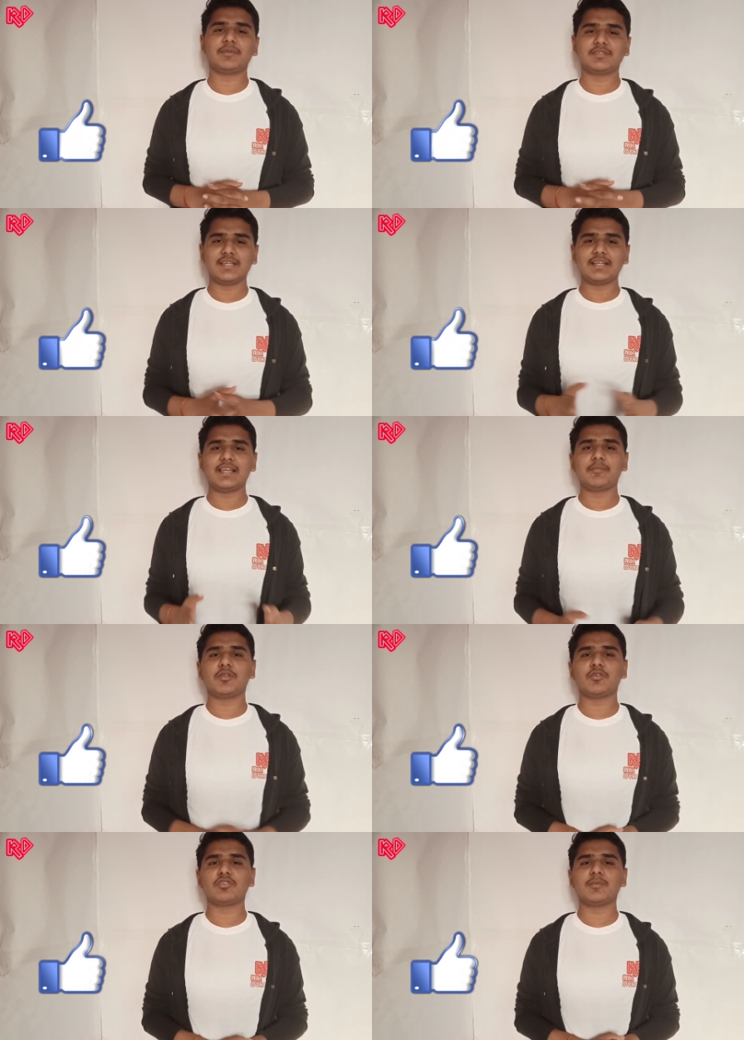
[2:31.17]
शेयर करिए अपने
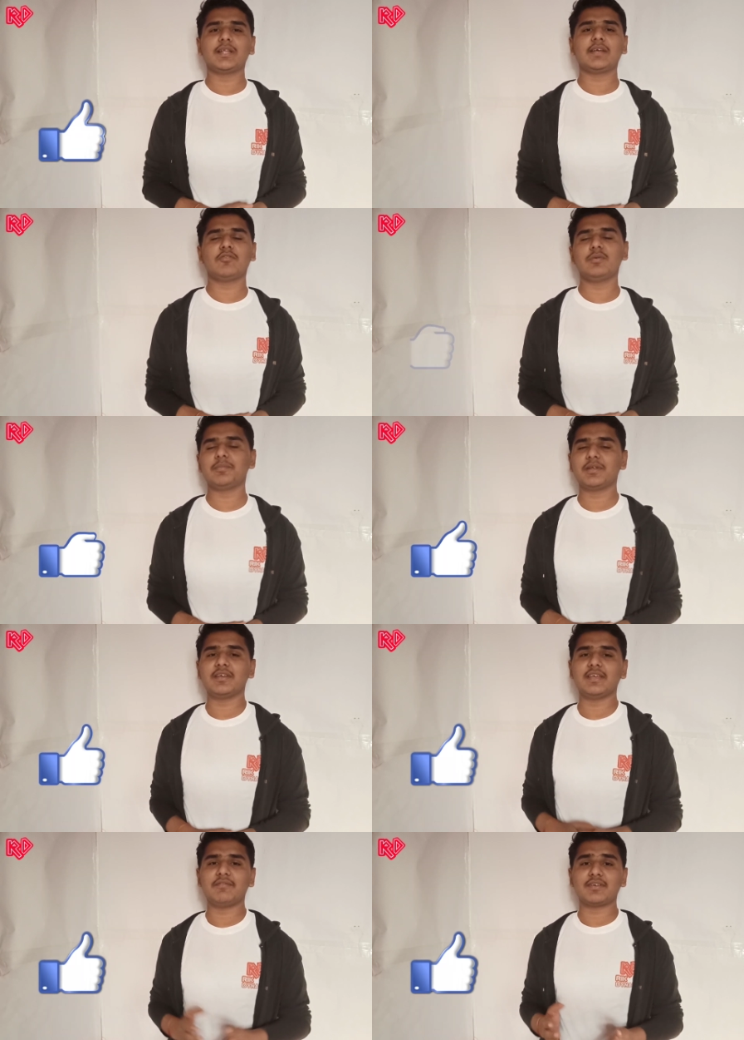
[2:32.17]
दोस्तों में ताकि वो भी अपने
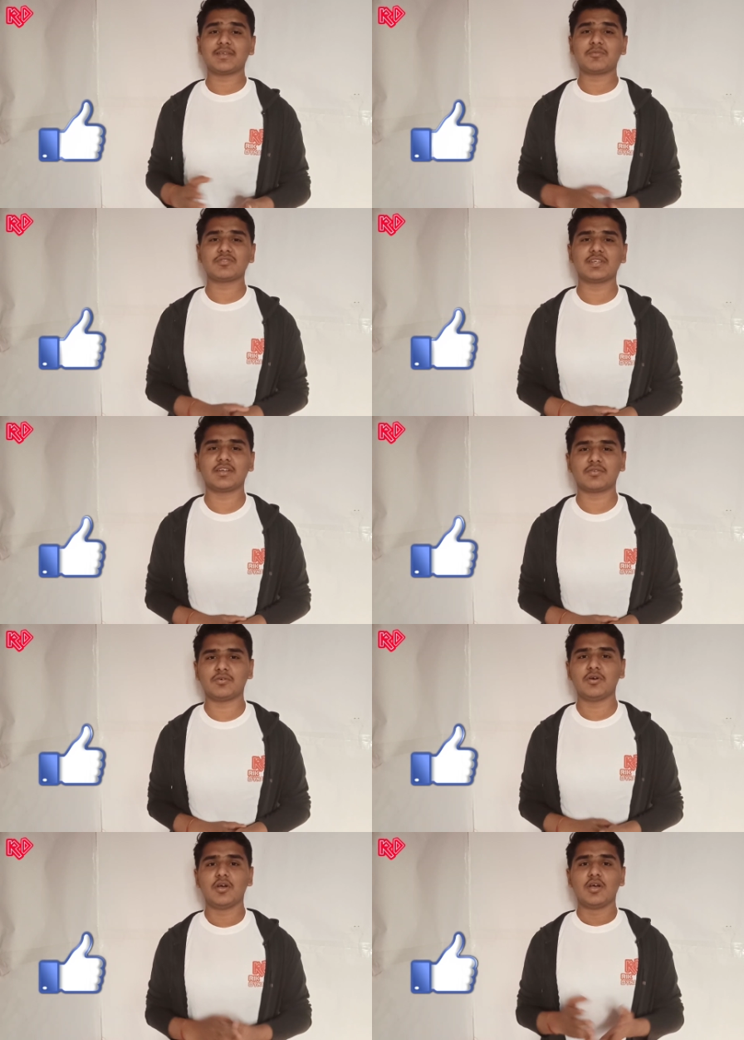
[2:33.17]
ये व्हाट्सएप सबको स्टिकर
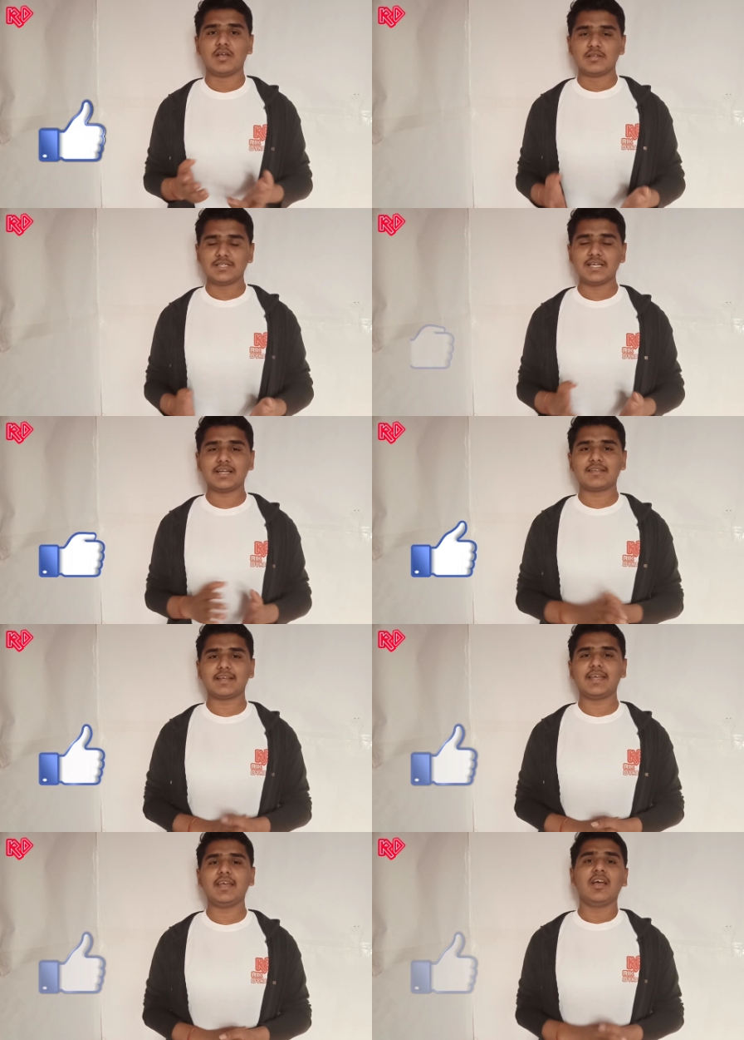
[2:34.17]
को शेयर कर
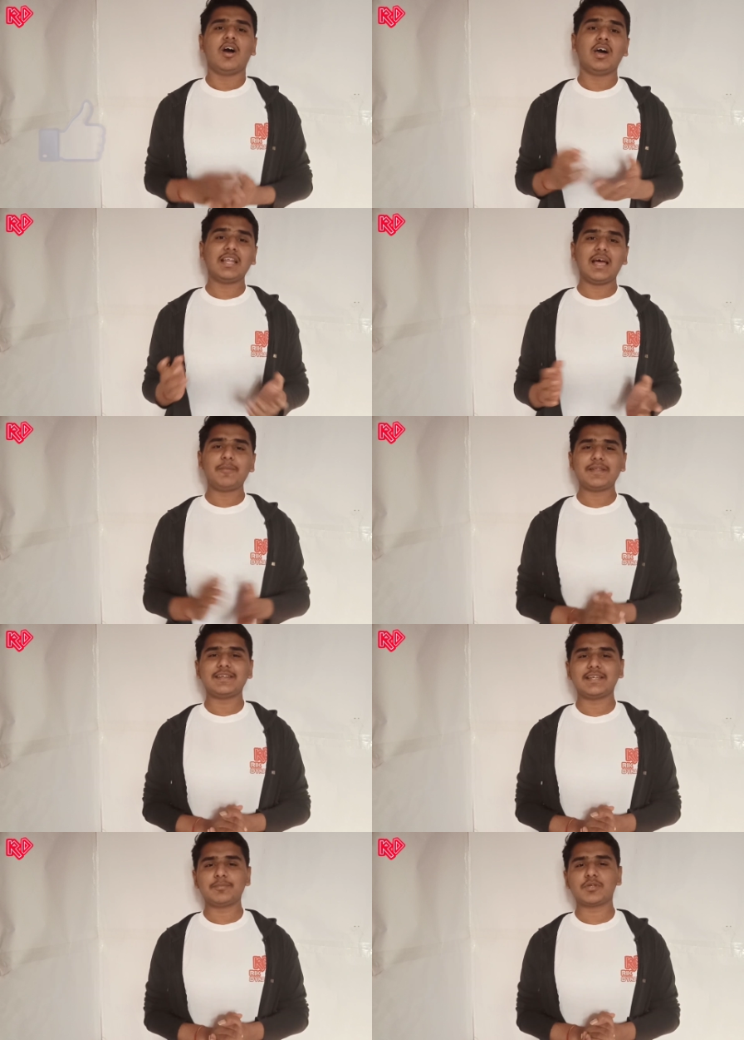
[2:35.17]
सके और आप ऐसी
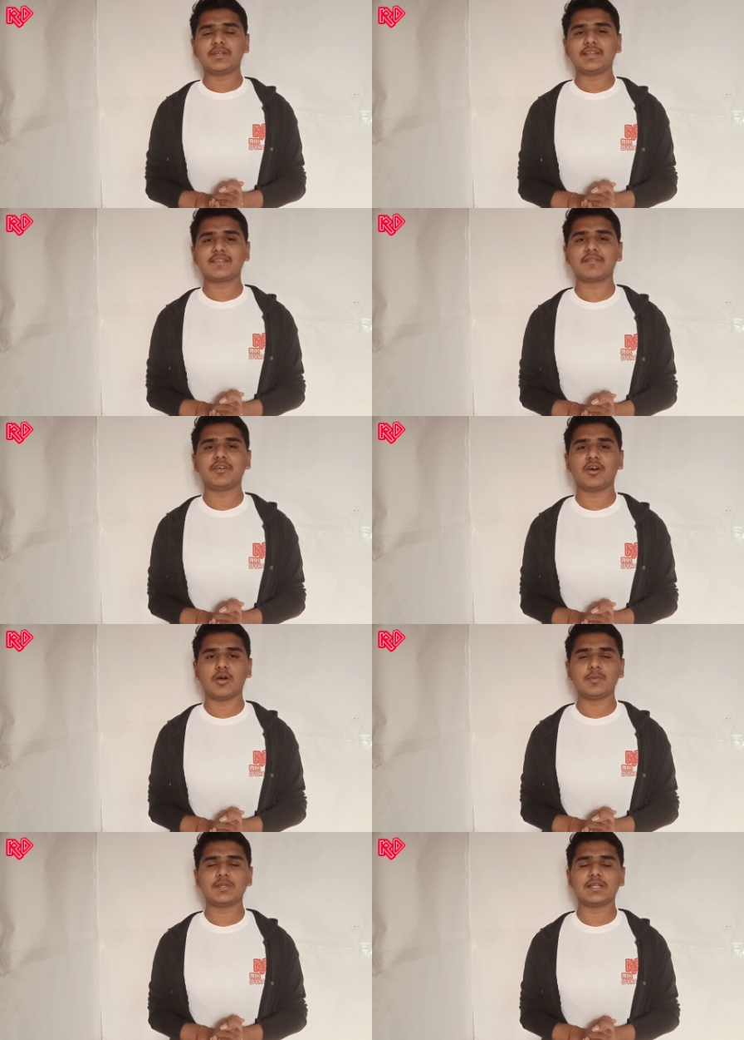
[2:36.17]
टिप्स एंड ट्रिक्स की वीडियो
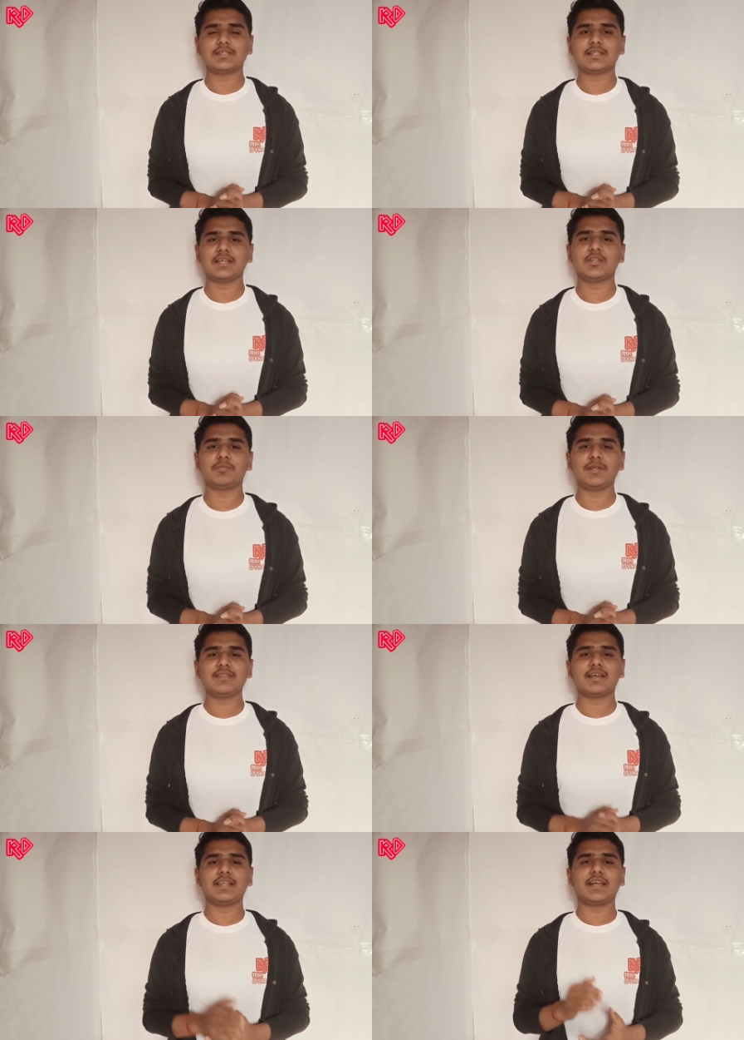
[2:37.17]
और भी जानना चाहते हैं तो
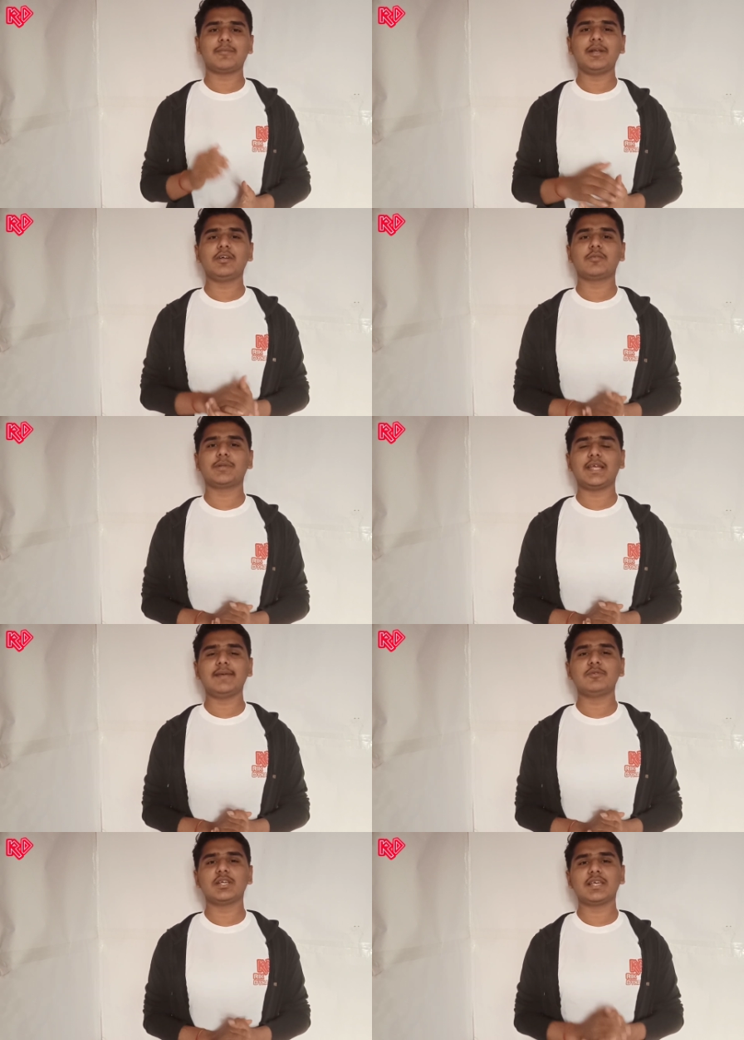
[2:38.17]
प्लीज़ करिए कमेंट और बताइए
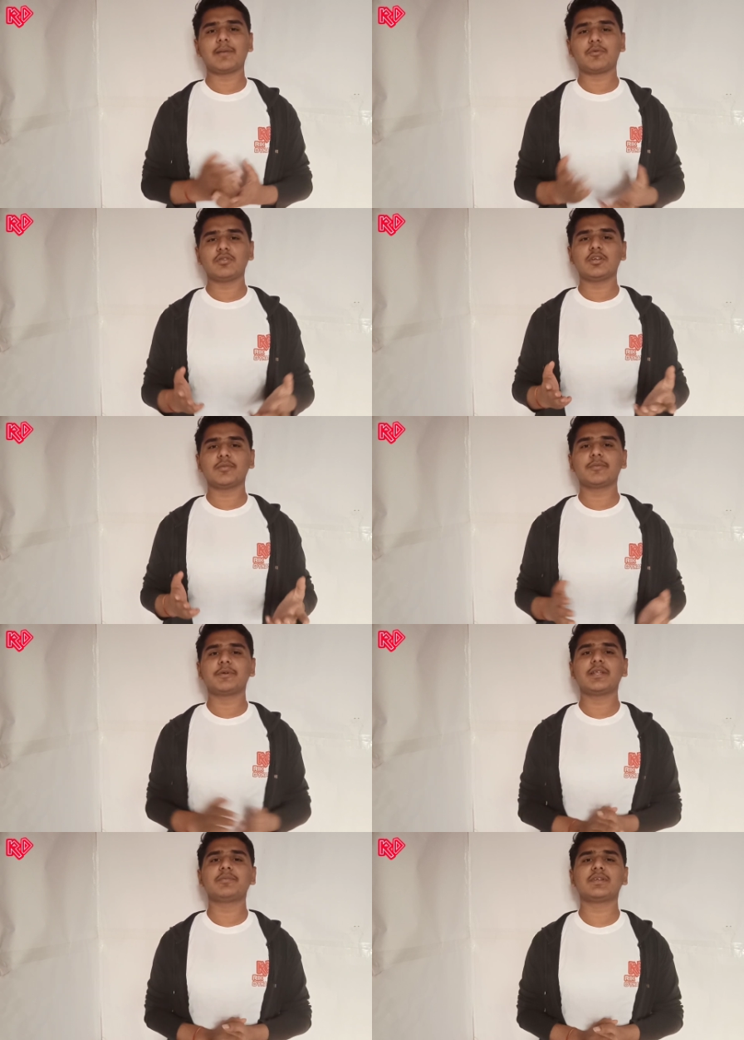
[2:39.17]
मुझे कि आप कौन से टॉपिक पर
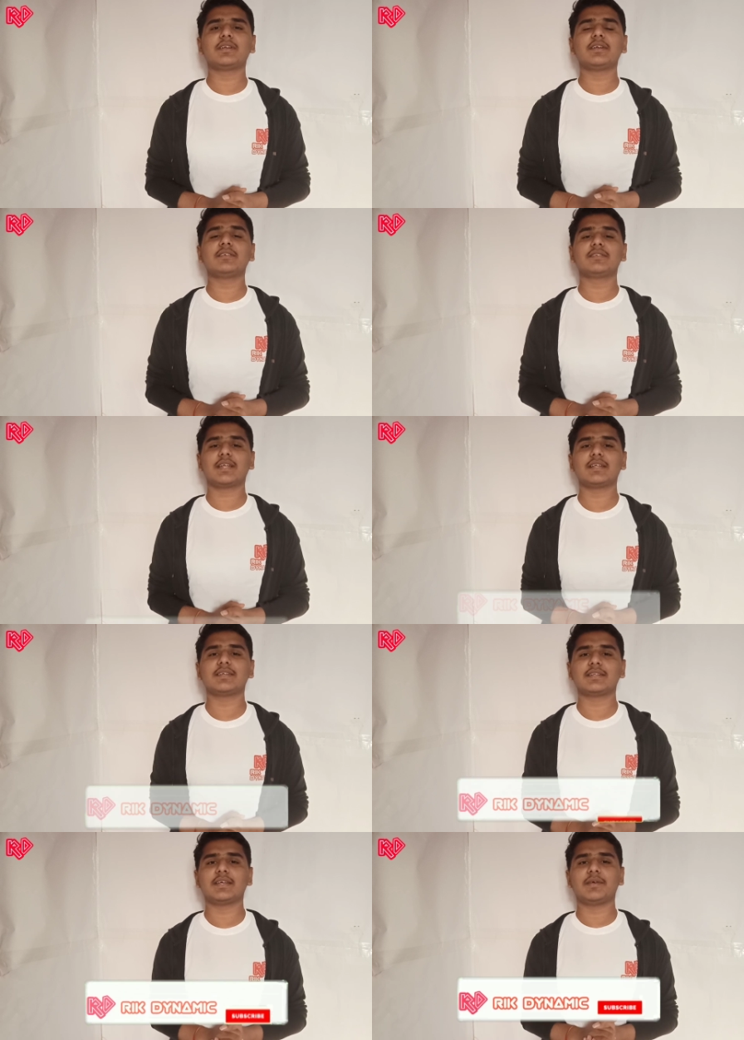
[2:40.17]
टिप्स एंड ट्रिक्स जानना
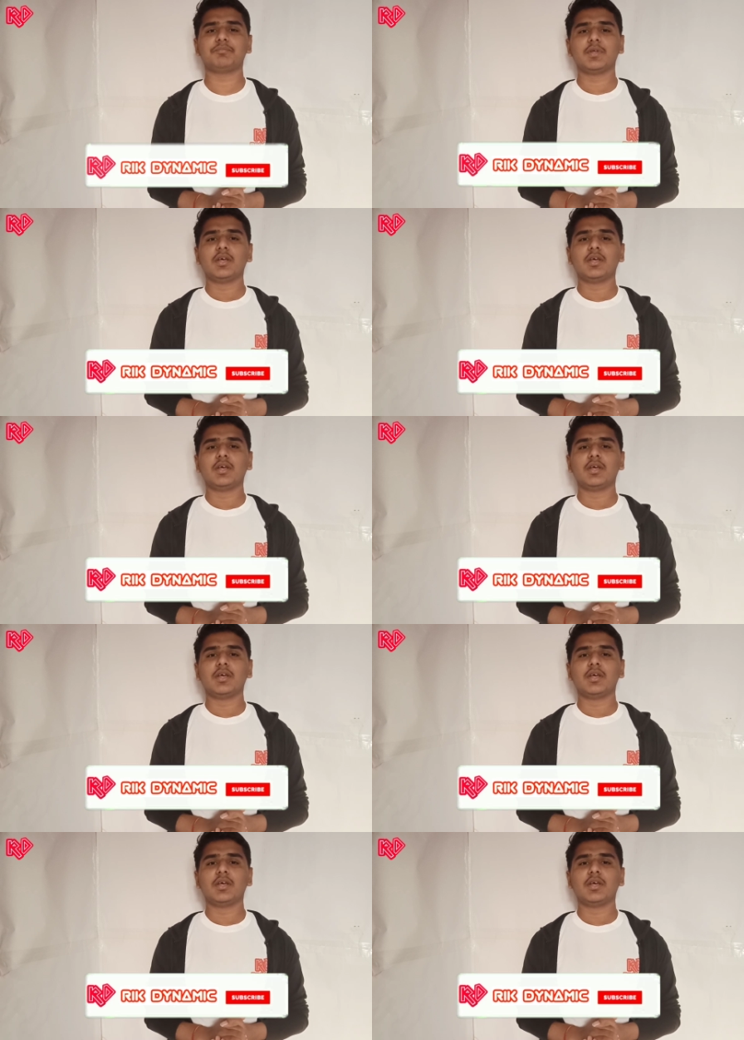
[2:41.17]
चाहते हैं